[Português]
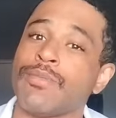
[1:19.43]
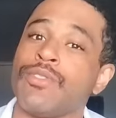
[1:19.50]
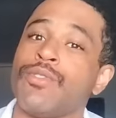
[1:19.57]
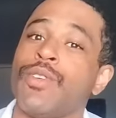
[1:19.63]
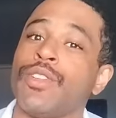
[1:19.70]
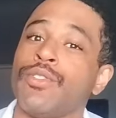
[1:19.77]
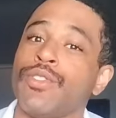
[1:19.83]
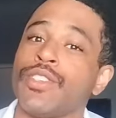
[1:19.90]

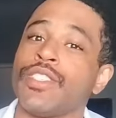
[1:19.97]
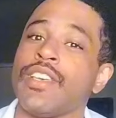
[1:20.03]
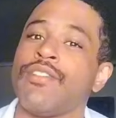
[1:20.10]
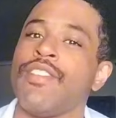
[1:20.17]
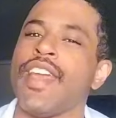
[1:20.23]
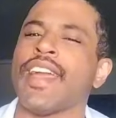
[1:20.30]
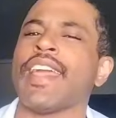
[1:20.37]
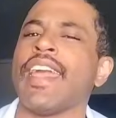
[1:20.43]
quando você
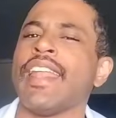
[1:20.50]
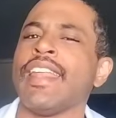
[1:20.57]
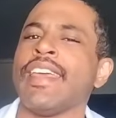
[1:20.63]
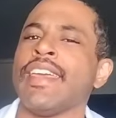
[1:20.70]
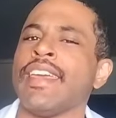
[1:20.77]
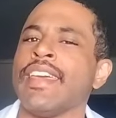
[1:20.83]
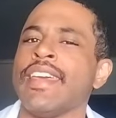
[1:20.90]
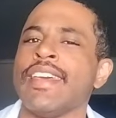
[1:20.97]
vê
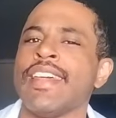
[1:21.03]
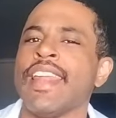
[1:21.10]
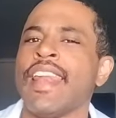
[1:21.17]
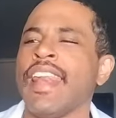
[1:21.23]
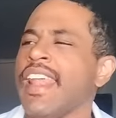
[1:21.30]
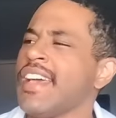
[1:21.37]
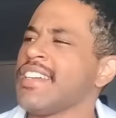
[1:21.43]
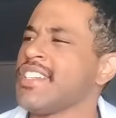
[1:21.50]
aquele
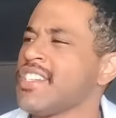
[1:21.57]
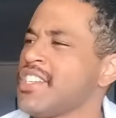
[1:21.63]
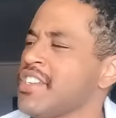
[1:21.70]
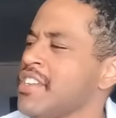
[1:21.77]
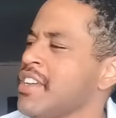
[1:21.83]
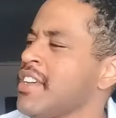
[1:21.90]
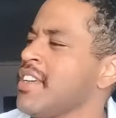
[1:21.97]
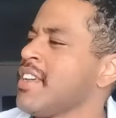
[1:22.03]

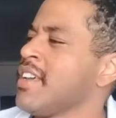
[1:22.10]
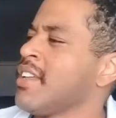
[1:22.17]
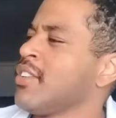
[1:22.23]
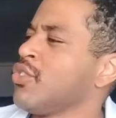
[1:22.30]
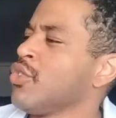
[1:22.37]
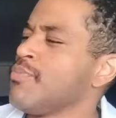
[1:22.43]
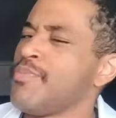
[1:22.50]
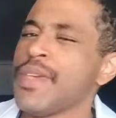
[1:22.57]
lanche
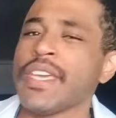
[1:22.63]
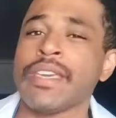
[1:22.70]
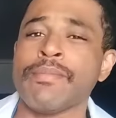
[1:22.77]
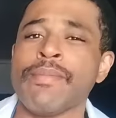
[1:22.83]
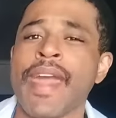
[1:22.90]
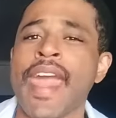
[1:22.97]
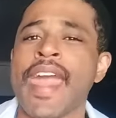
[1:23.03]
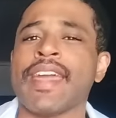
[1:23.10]
do Big
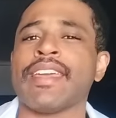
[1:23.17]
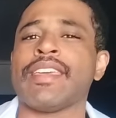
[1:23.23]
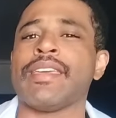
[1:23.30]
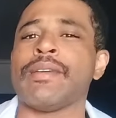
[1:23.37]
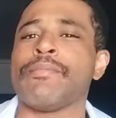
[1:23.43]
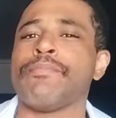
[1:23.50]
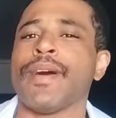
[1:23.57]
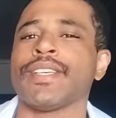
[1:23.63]
Mac
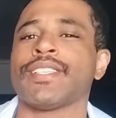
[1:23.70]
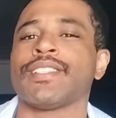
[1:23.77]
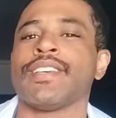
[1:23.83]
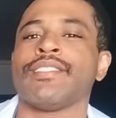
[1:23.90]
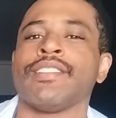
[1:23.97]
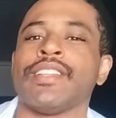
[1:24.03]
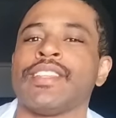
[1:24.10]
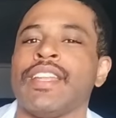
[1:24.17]

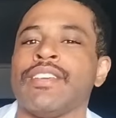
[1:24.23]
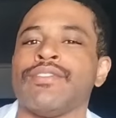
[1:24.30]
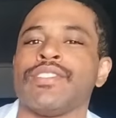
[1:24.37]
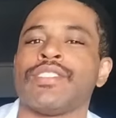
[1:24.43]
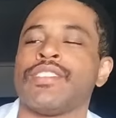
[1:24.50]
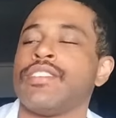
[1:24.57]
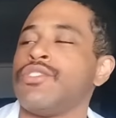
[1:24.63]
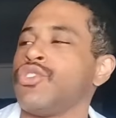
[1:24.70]
passando na
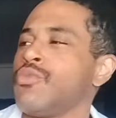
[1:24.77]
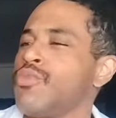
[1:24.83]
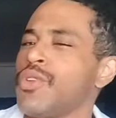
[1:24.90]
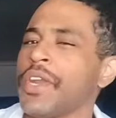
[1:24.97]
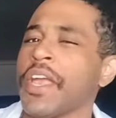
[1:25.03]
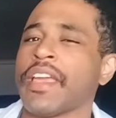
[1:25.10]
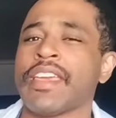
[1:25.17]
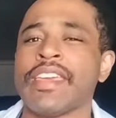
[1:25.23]
televisão, do
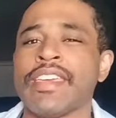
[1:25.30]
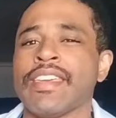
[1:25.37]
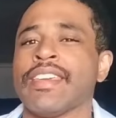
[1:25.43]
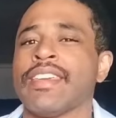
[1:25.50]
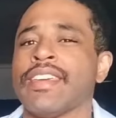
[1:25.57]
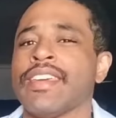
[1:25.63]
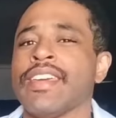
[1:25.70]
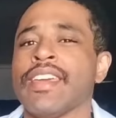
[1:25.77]
Burger
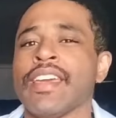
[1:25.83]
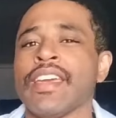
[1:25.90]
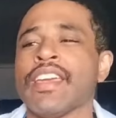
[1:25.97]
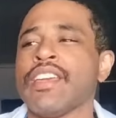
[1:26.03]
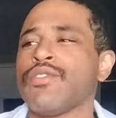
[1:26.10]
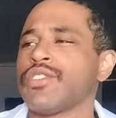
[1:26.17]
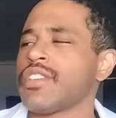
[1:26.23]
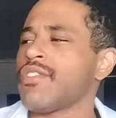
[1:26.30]
King, e
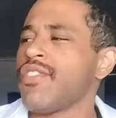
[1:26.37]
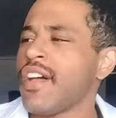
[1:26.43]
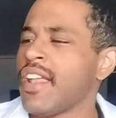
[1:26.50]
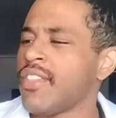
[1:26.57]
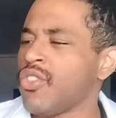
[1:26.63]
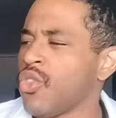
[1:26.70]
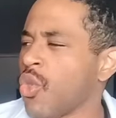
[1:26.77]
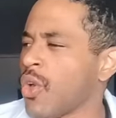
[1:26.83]
você fala,
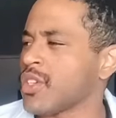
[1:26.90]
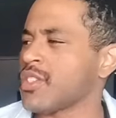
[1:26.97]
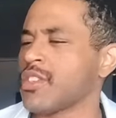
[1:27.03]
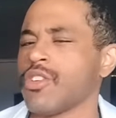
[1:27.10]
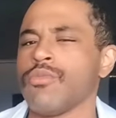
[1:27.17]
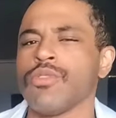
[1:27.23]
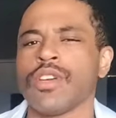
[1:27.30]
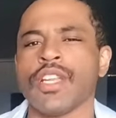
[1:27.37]
nossa,
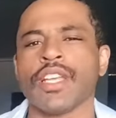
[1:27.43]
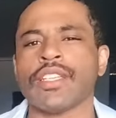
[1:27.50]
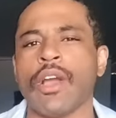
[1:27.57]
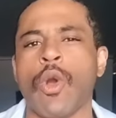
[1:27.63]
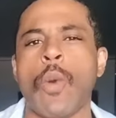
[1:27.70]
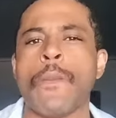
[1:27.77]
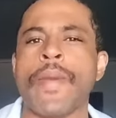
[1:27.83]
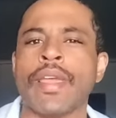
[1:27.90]
como eu queria estar tá
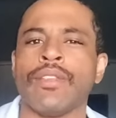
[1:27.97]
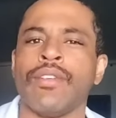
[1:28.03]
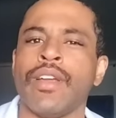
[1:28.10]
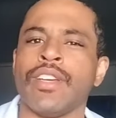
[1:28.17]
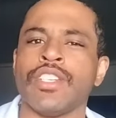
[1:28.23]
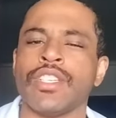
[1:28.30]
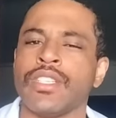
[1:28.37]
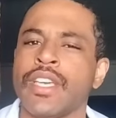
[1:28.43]
comendo um
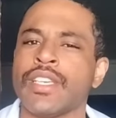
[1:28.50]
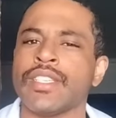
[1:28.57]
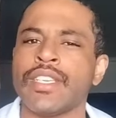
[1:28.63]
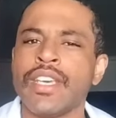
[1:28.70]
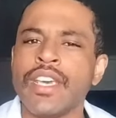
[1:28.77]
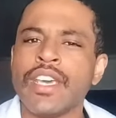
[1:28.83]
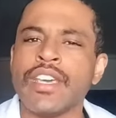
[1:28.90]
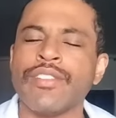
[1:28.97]
lanche desse,
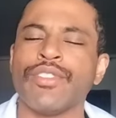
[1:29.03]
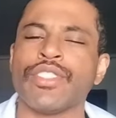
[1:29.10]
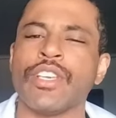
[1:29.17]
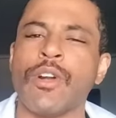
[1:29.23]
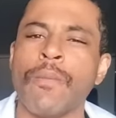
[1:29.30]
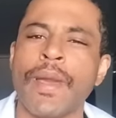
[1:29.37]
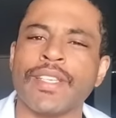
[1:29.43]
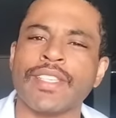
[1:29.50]
e você
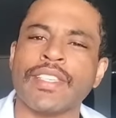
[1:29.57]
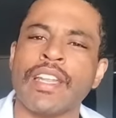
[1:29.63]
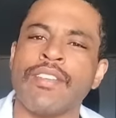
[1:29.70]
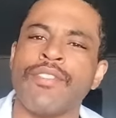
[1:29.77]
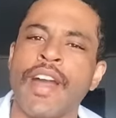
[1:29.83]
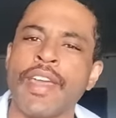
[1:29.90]
começa a salivar e